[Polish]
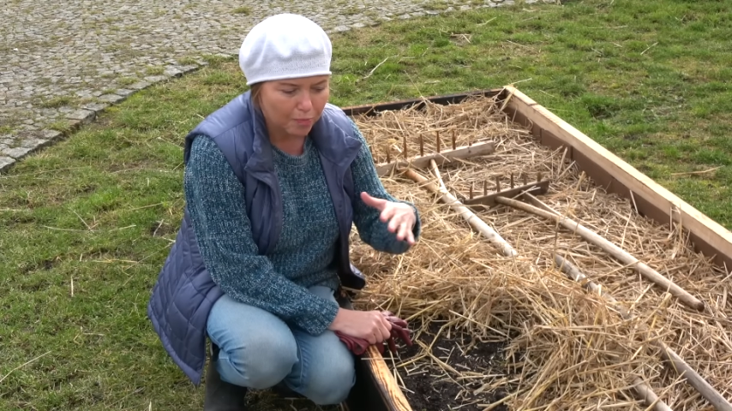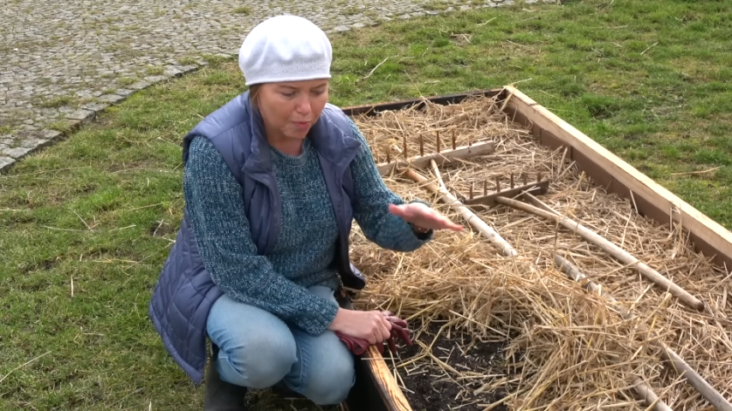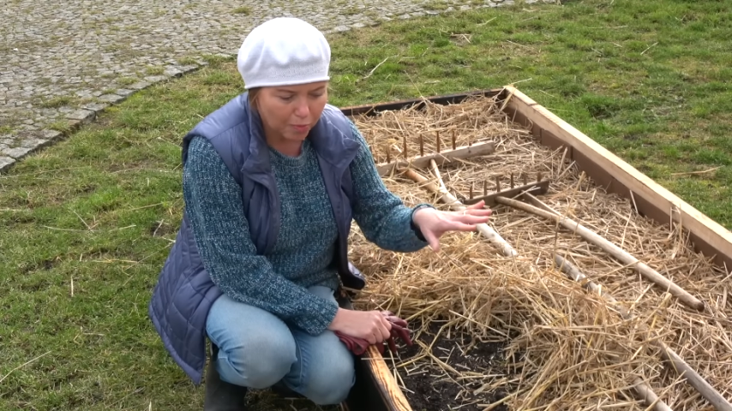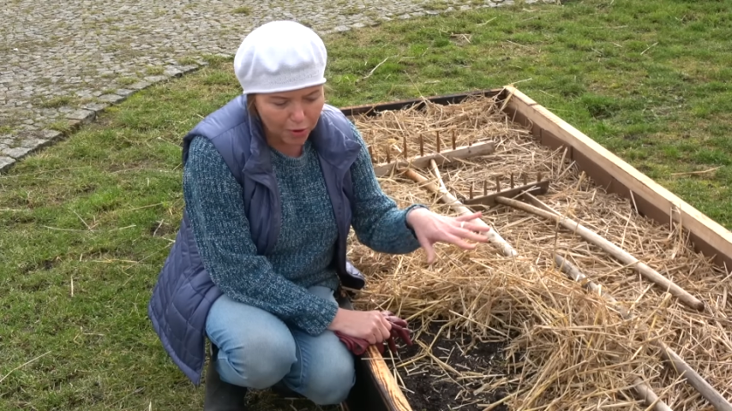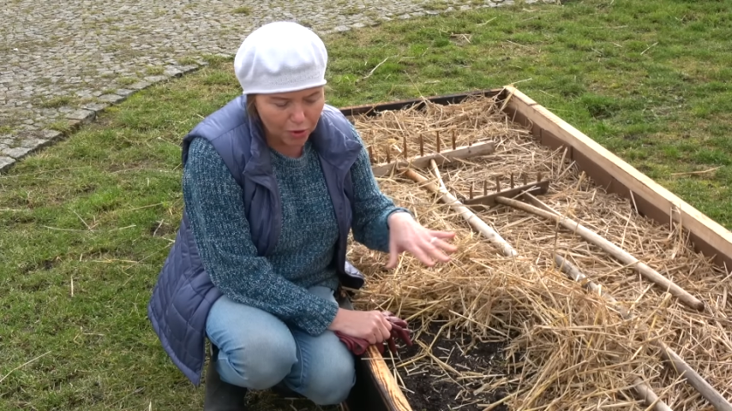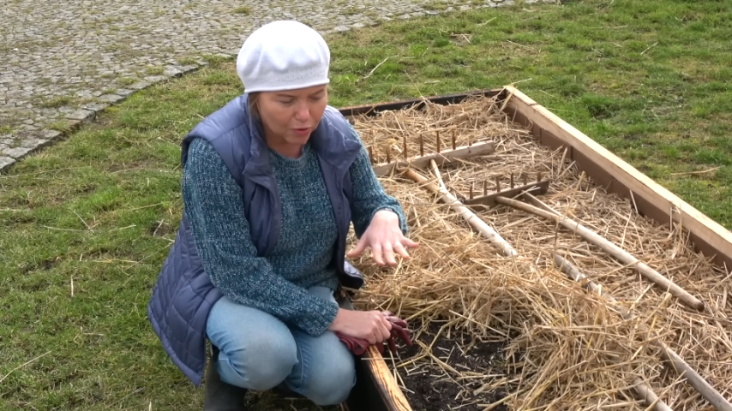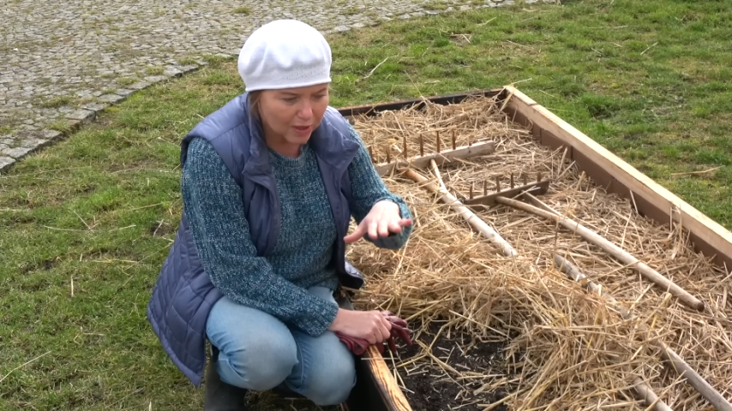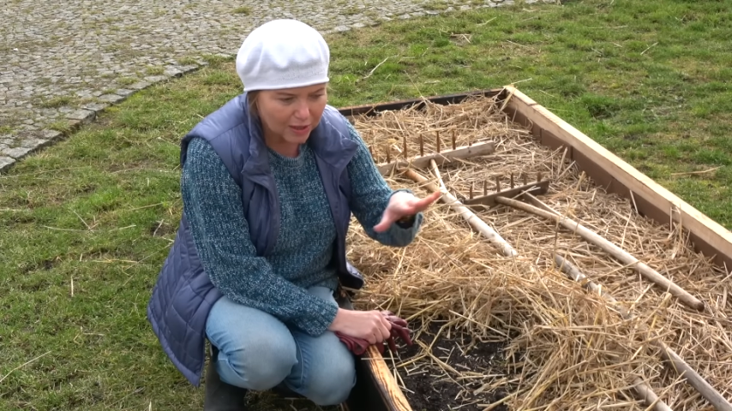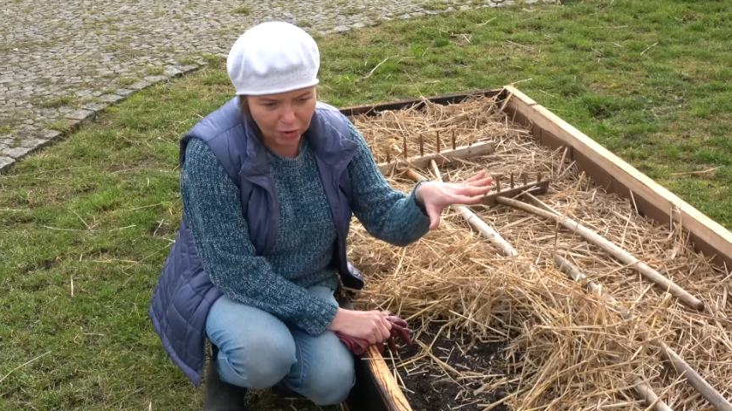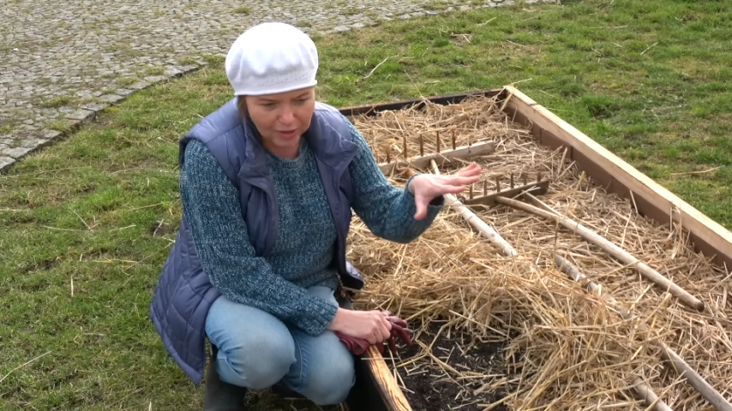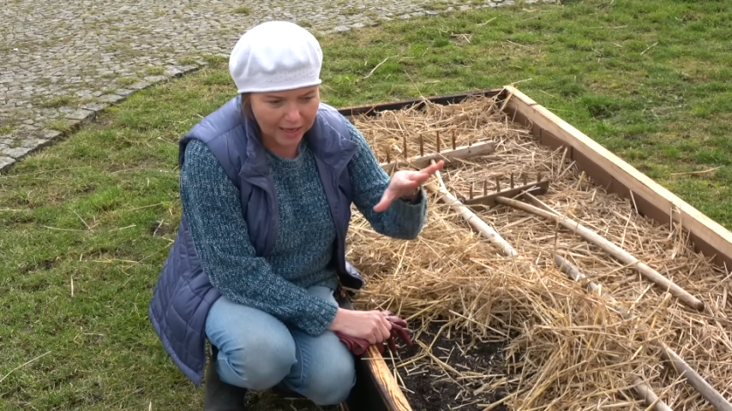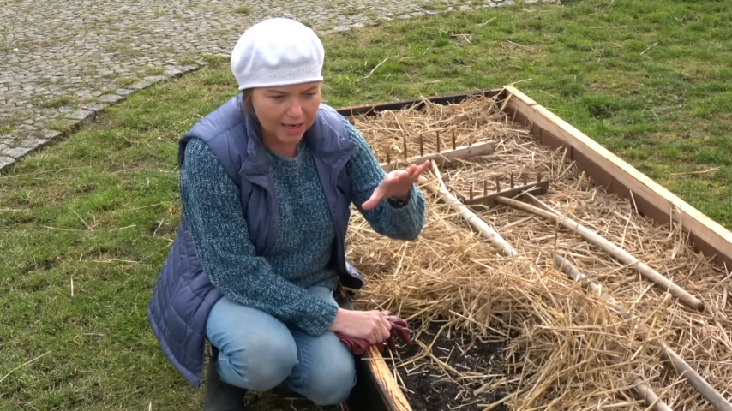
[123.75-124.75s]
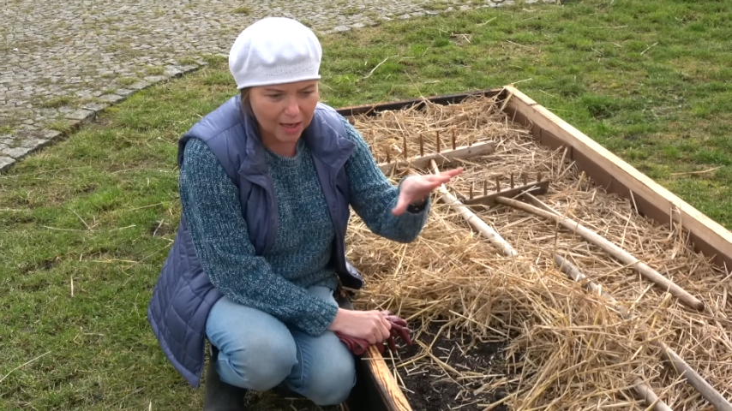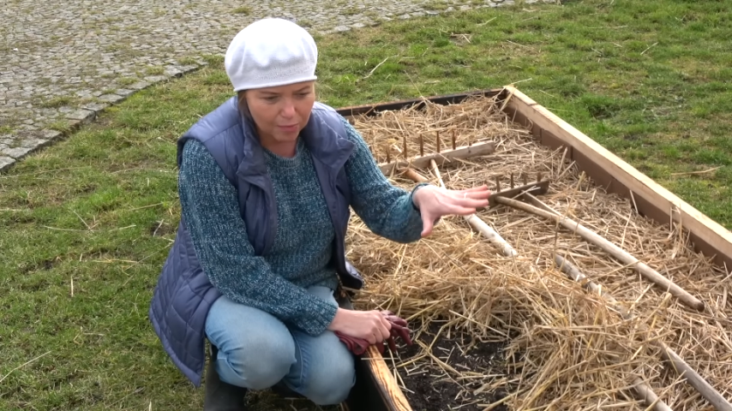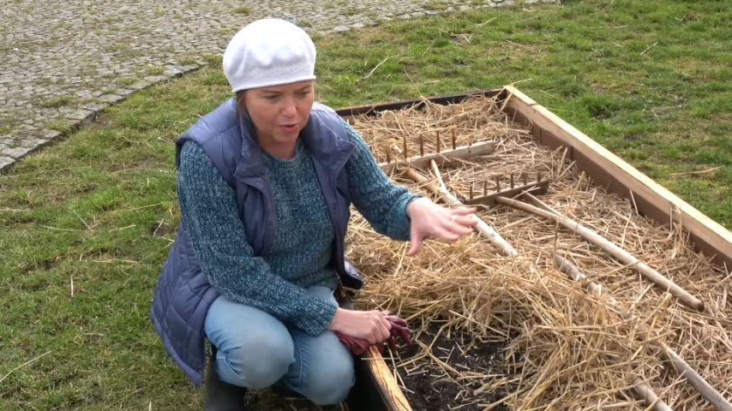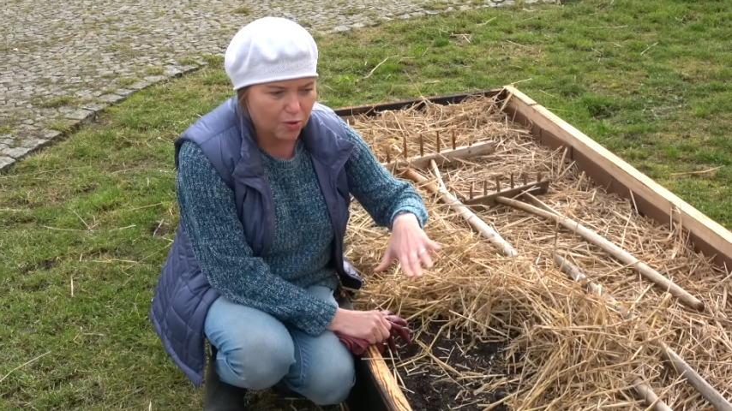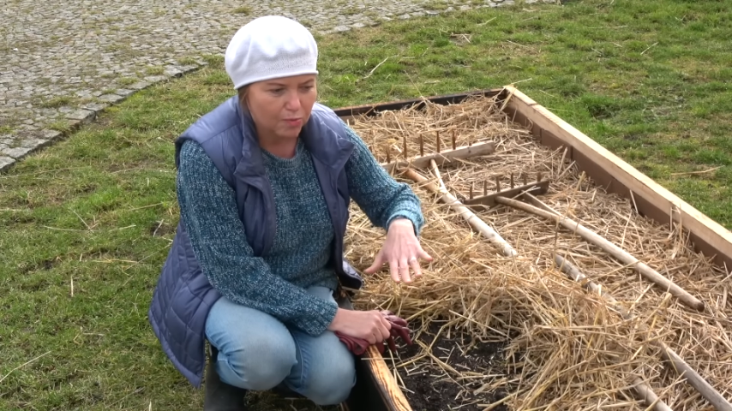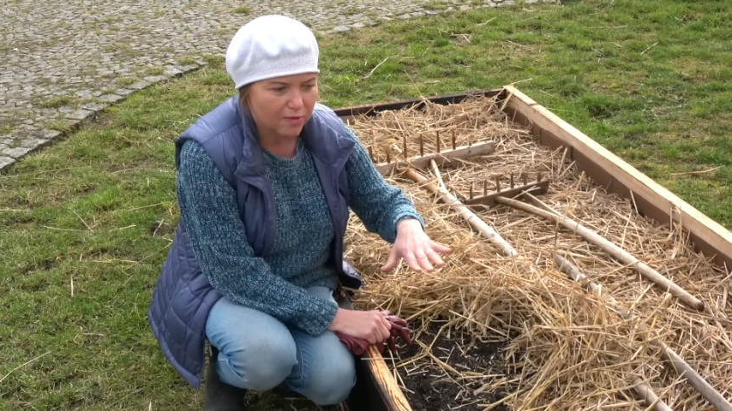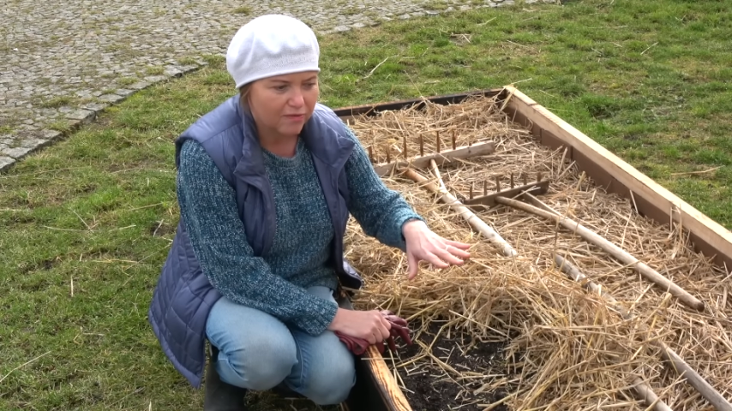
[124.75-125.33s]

po prostu jest to tak jakbyśmy